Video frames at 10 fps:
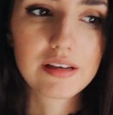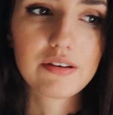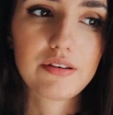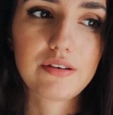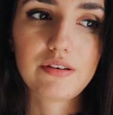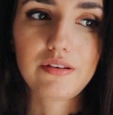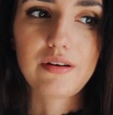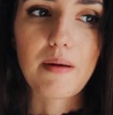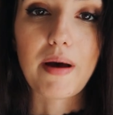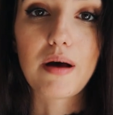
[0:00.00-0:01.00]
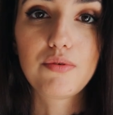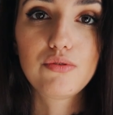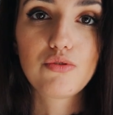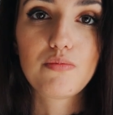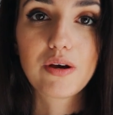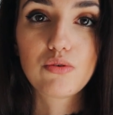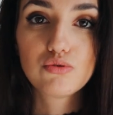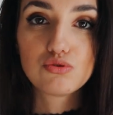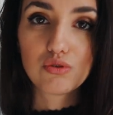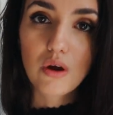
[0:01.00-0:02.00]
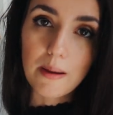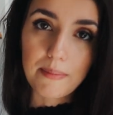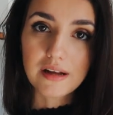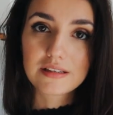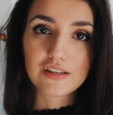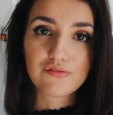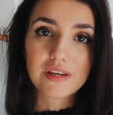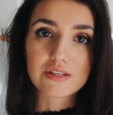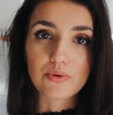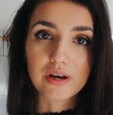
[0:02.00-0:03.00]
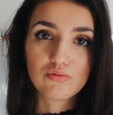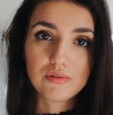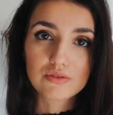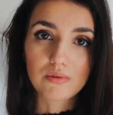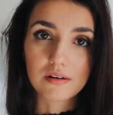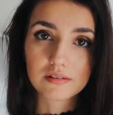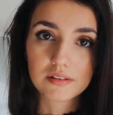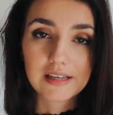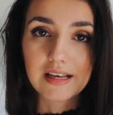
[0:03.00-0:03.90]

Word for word: euh, apparemment, le mec au-dessus de leur appart, il fait des soirées tous les soirs.